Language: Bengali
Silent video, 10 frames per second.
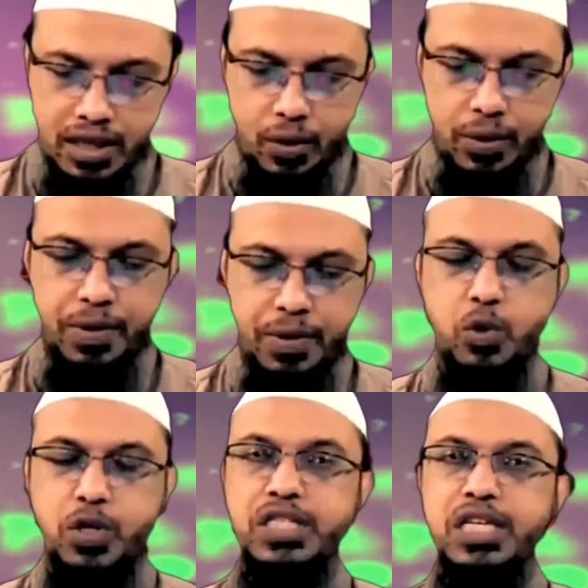দাওয়া পেশ
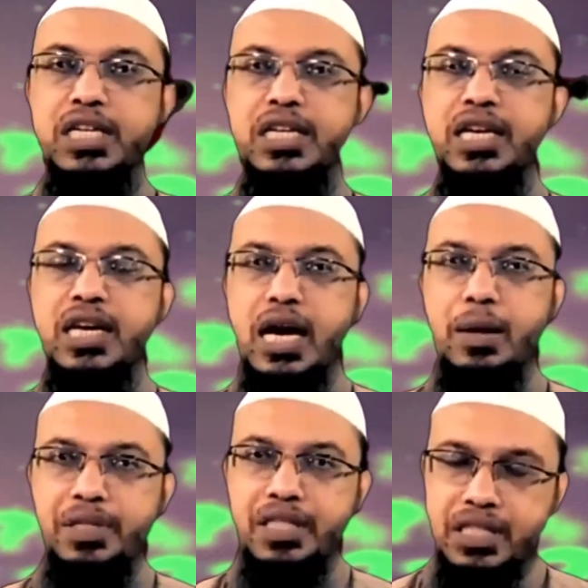করেছেন
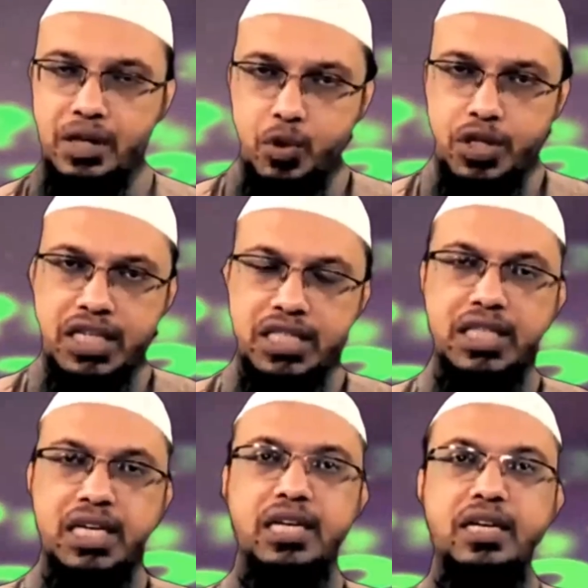আপনি চেষ্টা করে
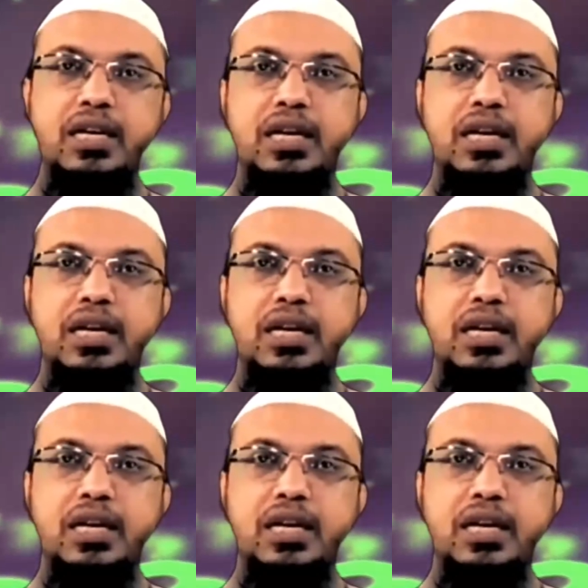যাচ্ছেন